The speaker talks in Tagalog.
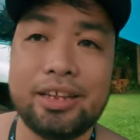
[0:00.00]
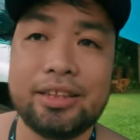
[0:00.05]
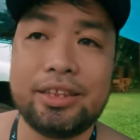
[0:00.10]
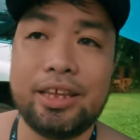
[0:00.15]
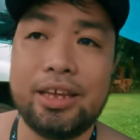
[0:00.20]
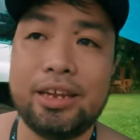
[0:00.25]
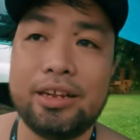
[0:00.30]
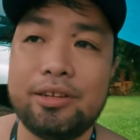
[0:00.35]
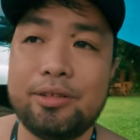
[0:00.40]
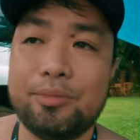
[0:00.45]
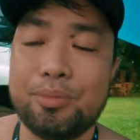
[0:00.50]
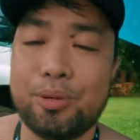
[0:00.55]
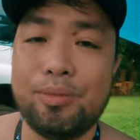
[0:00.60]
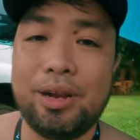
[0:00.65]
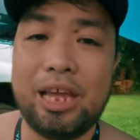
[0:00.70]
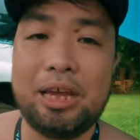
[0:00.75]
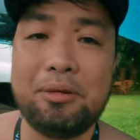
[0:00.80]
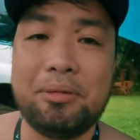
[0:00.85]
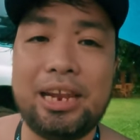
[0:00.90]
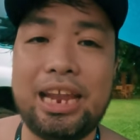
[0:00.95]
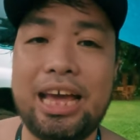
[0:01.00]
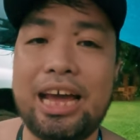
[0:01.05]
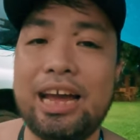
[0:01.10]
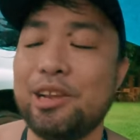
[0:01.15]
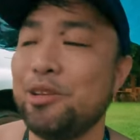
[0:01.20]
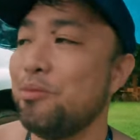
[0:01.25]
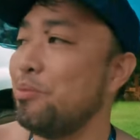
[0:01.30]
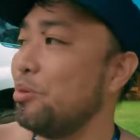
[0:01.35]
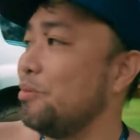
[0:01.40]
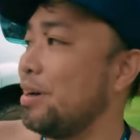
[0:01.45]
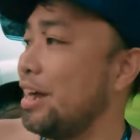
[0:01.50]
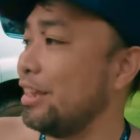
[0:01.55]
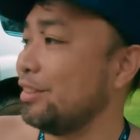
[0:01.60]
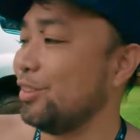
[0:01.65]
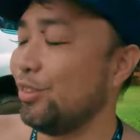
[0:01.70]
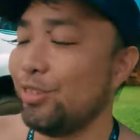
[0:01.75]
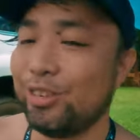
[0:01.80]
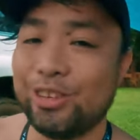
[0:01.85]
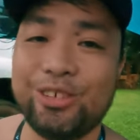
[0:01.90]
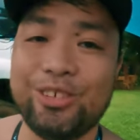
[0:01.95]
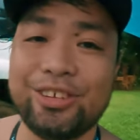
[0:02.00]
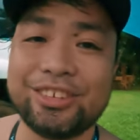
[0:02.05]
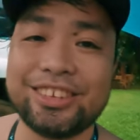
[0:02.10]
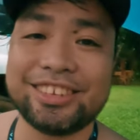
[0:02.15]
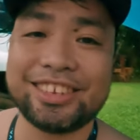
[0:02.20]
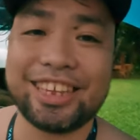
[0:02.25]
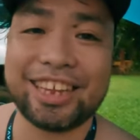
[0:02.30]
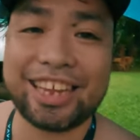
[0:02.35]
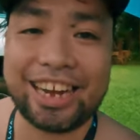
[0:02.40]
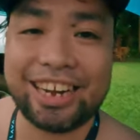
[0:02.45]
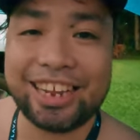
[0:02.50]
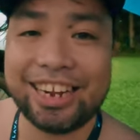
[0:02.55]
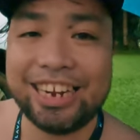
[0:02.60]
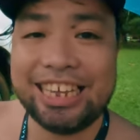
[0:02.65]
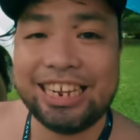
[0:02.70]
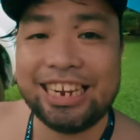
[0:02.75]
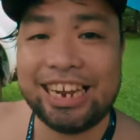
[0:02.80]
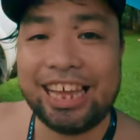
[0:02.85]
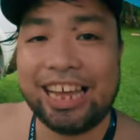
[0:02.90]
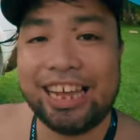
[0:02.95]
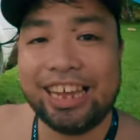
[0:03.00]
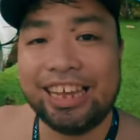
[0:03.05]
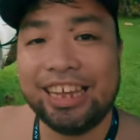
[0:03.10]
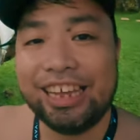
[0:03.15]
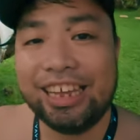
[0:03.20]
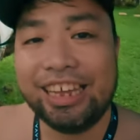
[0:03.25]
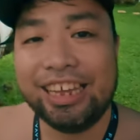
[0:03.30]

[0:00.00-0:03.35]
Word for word: ng tent. Problema lang, yung pumasok yung sasakyan kanina,